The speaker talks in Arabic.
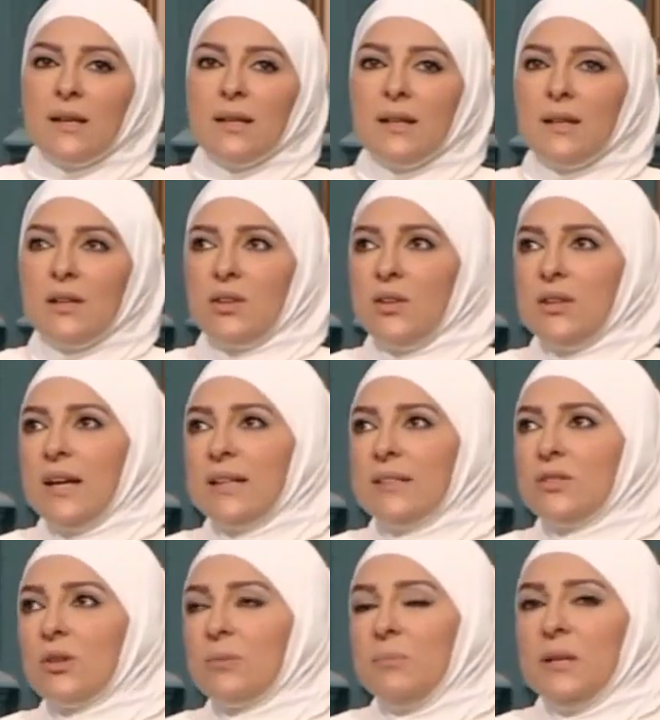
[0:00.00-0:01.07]
إيه، إيه،
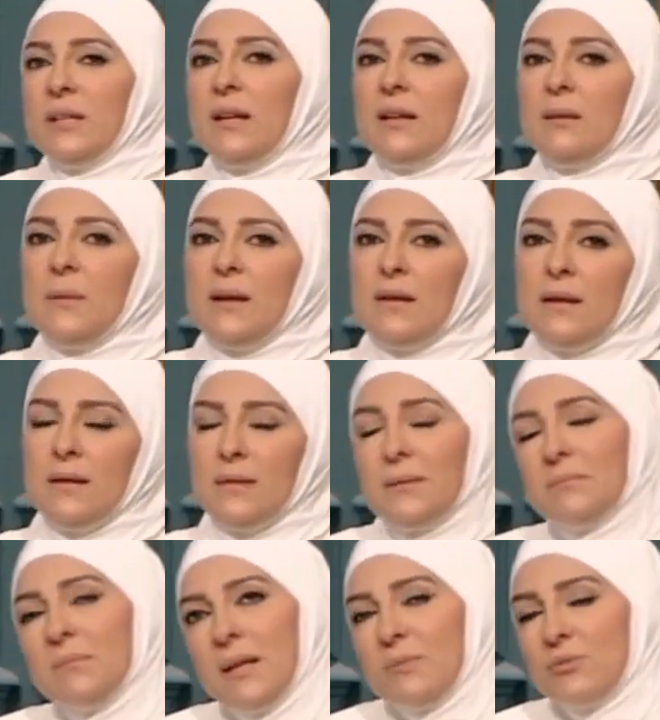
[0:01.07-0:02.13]
يعني ربنا لما
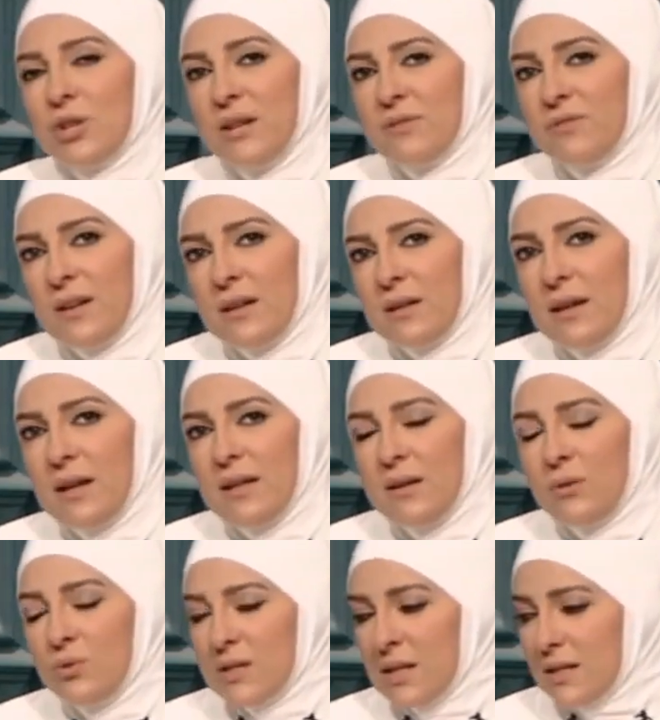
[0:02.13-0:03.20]
انا مش عارفه هل
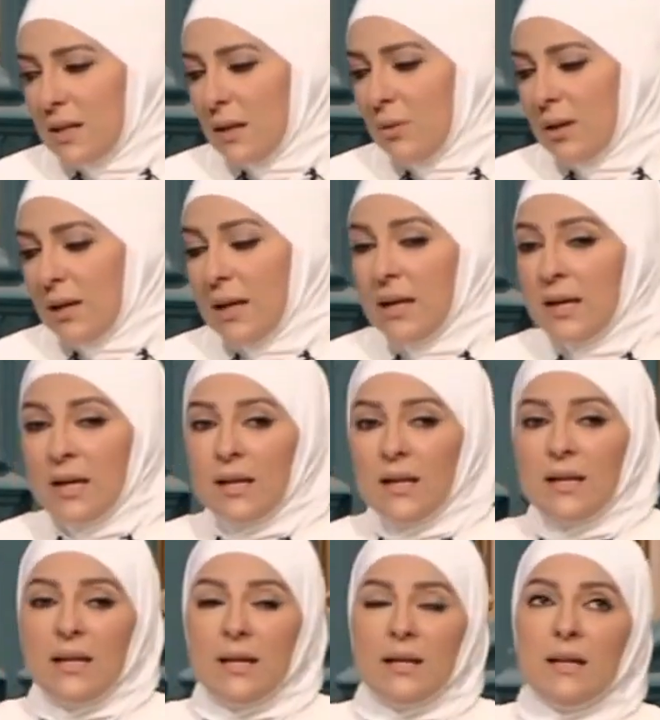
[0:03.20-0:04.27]
يجوز اسال ولا لا
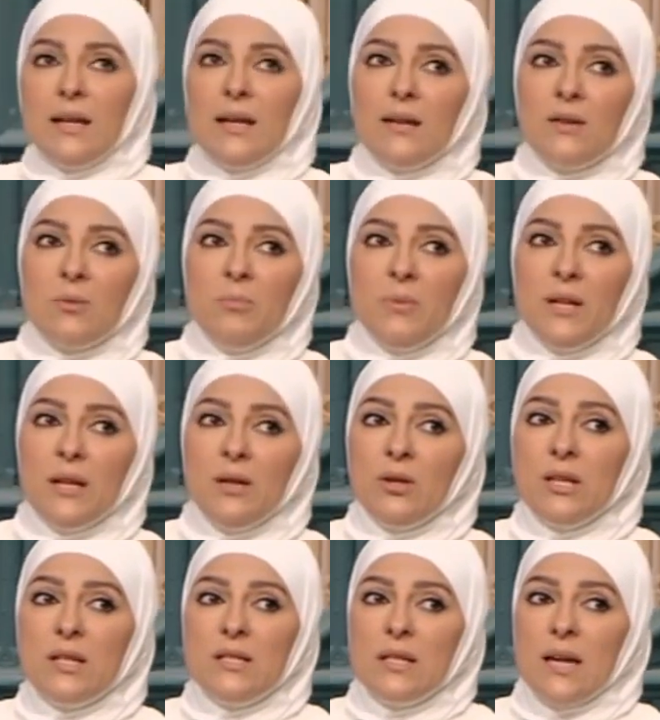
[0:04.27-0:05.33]
اتفضل. ليه ليه ربنا
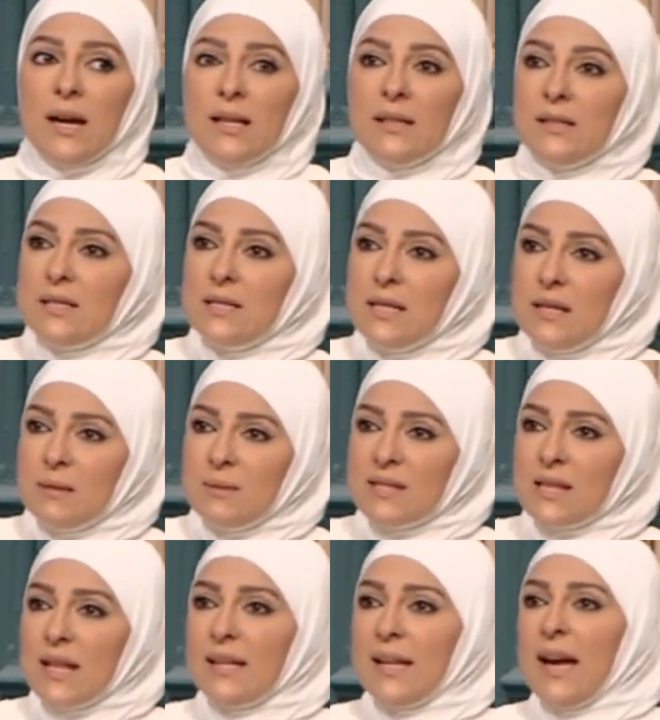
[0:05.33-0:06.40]
يهدي حد زي
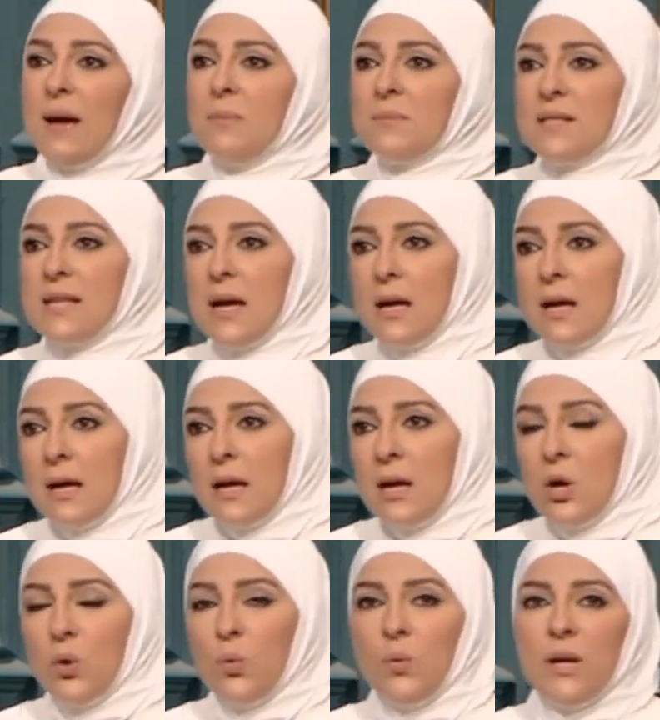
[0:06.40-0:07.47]
مثلا حمزه
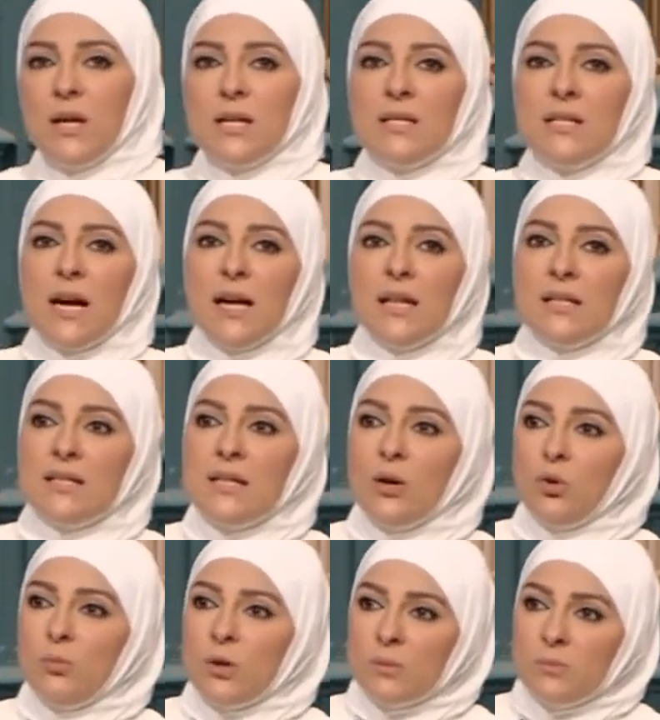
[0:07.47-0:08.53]
ويهدي حد زي
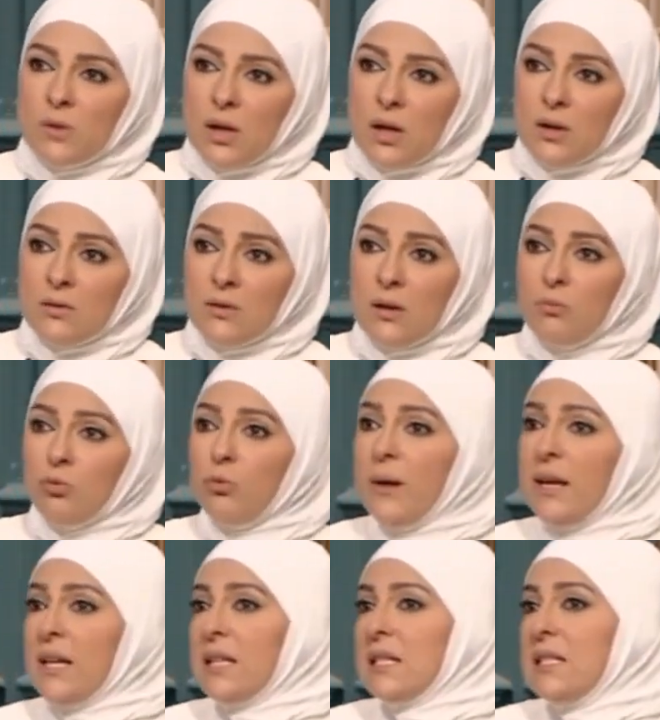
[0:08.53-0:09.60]
عمر بن الخطاب وما
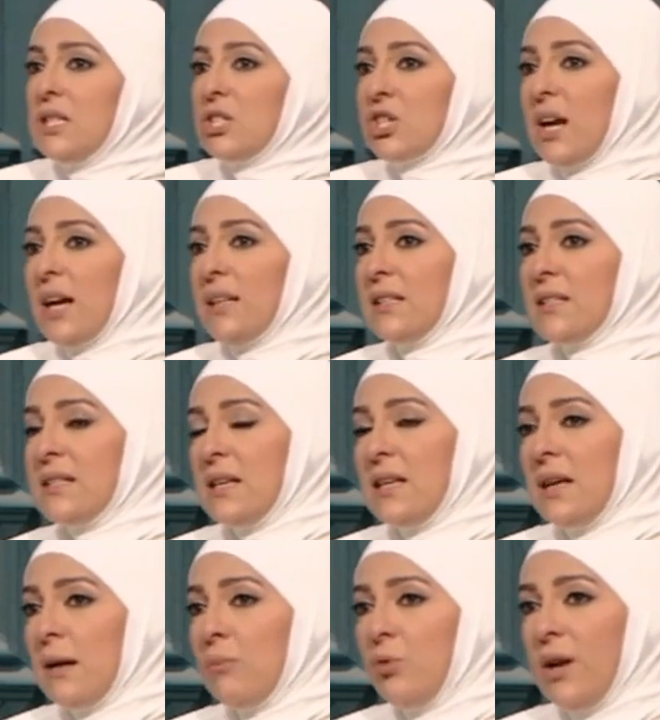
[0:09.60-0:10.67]
يهديش حد
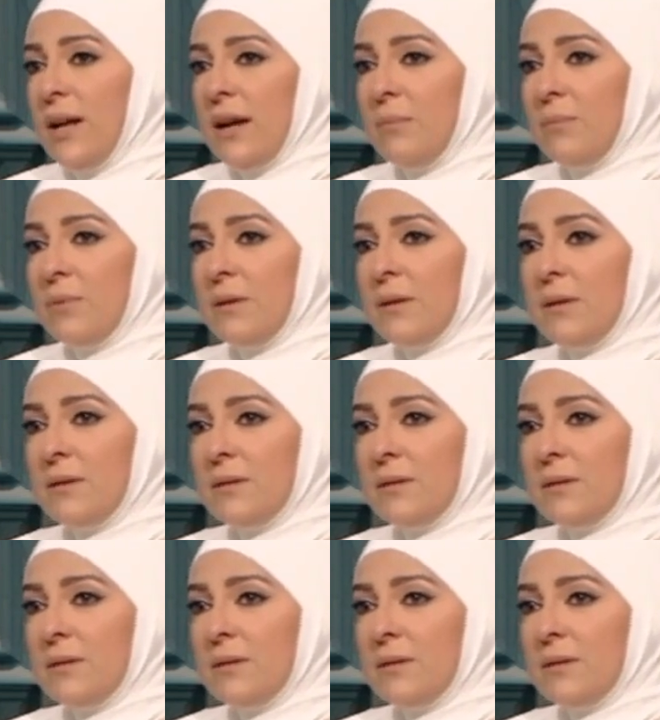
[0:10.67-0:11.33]
زي ابو لهب جميل